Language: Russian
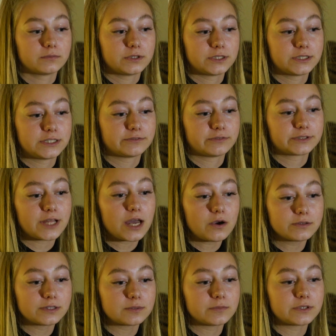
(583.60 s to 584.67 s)
идти в
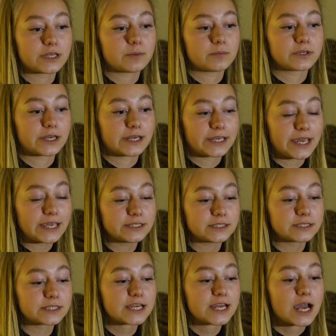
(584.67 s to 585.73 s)
атаку на меня, меня
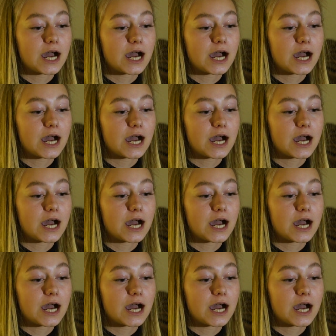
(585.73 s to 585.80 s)
хейтить,